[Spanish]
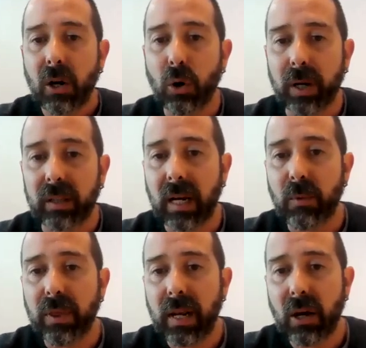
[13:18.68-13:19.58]
Lo que
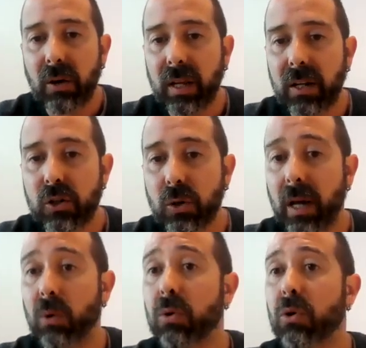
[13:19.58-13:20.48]
tenemos del lado derecho
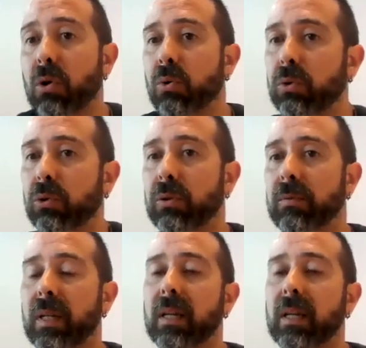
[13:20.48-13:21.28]
es un conjunto